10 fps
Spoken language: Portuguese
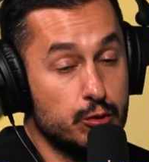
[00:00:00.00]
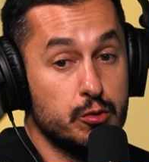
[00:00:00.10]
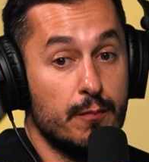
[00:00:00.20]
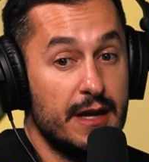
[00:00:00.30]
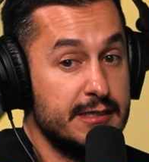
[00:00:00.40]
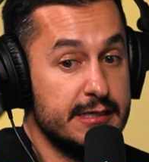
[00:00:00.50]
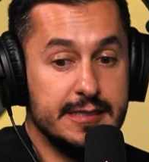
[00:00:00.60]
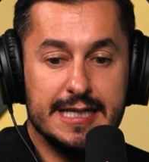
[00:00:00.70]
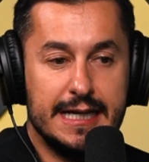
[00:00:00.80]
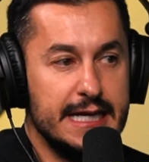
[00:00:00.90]
com o João
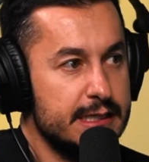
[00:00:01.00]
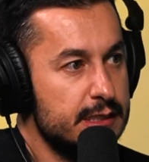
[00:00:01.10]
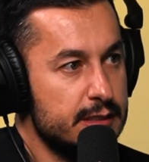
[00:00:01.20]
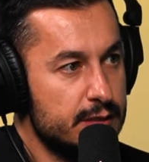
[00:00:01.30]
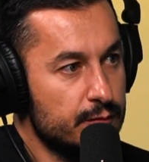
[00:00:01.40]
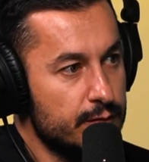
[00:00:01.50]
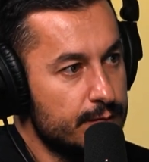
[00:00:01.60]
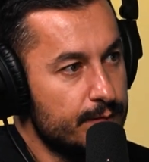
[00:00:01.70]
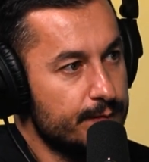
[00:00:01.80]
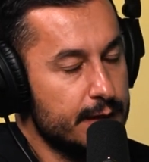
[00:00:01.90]
Batista, é queridíssimo.
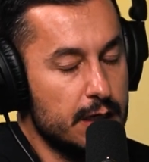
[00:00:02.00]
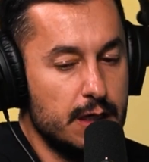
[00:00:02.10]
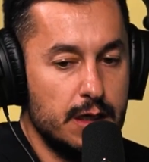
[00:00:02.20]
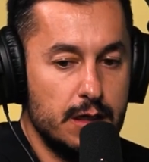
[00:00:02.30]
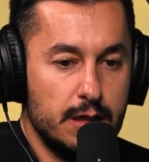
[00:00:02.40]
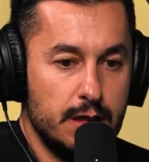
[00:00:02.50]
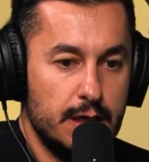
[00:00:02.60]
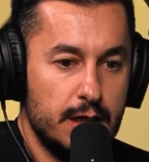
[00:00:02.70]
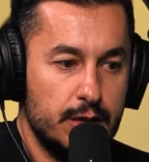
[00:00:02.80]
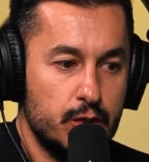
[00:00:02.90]

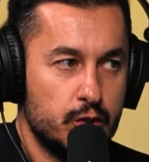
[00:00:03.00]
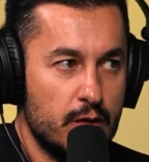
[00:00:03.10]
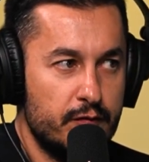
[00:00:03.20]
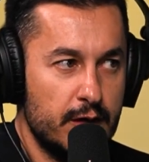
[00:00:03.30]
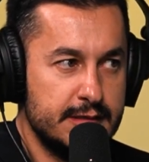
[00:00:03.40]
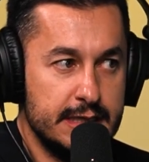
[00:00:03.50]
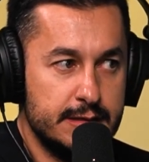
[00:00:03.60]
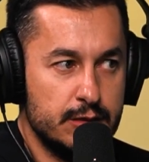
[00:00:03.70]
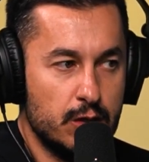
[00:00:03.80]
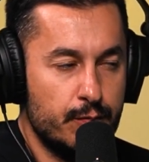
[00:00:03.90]
É, e o João falou assim:
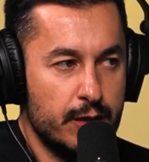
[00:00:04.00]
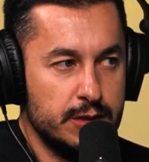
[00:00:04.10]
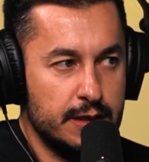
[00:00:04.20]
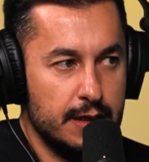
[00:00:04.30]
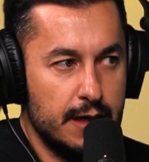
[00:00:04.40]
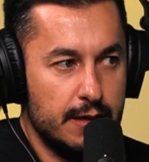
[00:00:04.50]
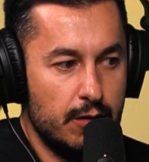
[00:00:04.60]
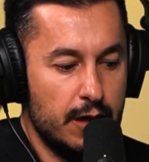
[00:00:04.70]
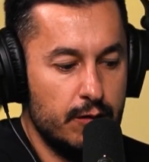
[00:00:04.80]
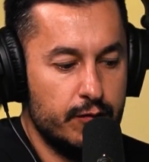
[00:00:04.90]
você só não pode.
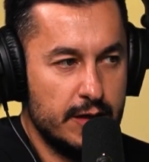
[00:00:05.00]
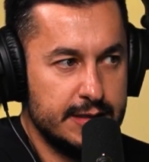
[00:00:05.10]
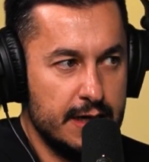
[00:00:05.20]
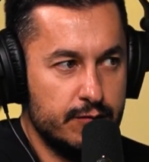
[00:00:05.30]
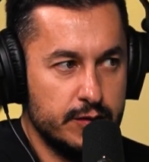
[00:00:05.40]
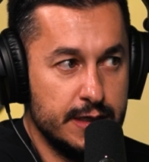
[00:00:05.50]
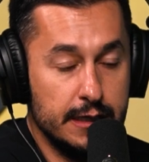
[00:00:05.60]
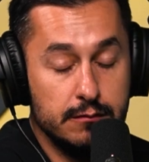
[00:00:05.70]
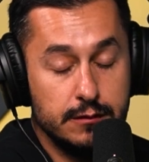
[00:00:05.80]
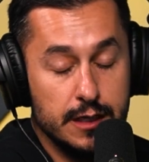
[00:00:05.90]
Ó, eu vou assinar com
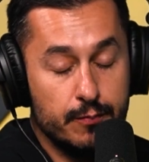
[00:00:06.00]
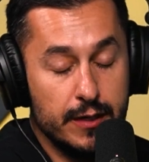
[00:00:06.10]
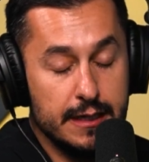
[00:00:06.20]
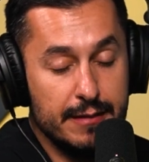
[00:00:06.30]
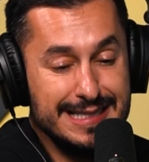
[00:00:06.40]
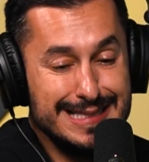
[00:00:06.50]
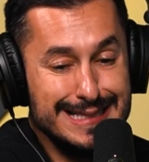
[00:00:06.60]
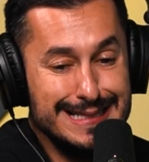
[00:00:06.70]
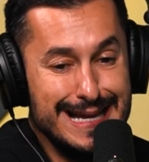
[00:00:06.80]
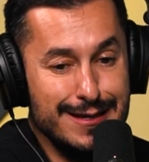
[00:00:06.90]
você. Você não pode dar mais
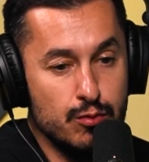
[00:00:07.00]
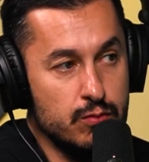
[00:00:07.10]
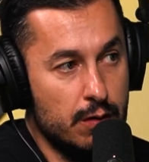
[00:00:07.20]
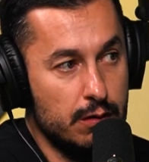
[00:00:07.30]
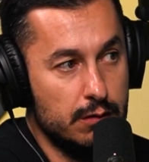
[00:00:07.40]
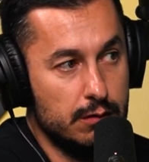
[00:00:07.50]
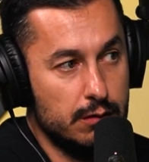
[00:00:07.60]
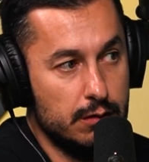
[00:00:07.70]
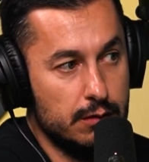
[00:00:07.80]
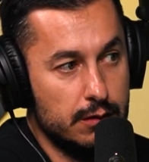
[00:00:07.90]
nenhum
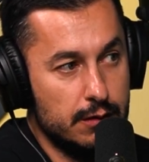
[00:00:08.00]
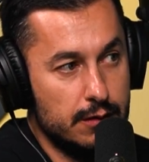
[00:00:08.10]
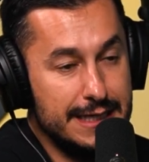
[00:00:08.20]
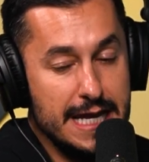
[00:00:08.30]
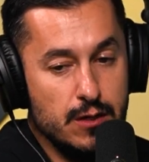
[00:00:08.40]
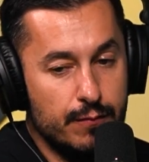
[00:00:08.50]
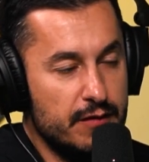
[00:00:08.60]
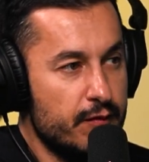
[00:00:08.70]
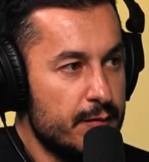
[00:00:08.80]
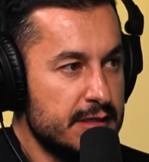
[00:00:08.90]
nenhuma
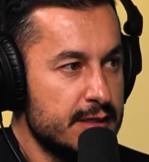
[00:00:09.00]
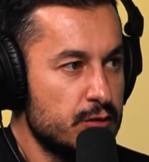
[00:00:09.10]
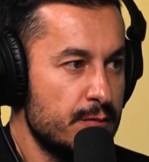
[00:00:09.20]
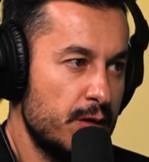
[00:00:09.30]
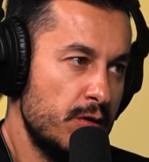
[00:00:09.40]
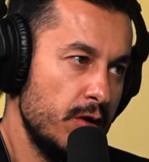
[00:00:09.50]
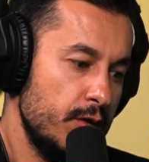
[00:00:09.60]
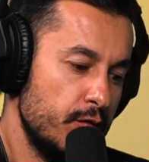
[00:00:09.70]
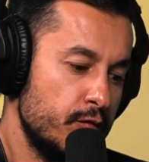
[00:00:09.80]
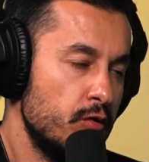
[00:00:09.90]
informação sobre a
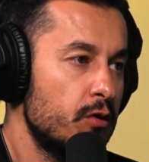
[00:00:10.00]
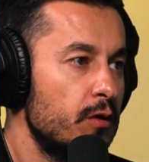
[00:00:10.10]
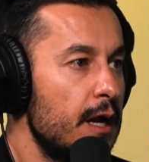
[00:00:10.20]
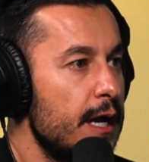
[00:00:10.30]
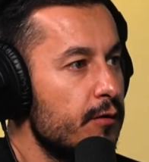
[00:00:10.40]
Corleone. O furo é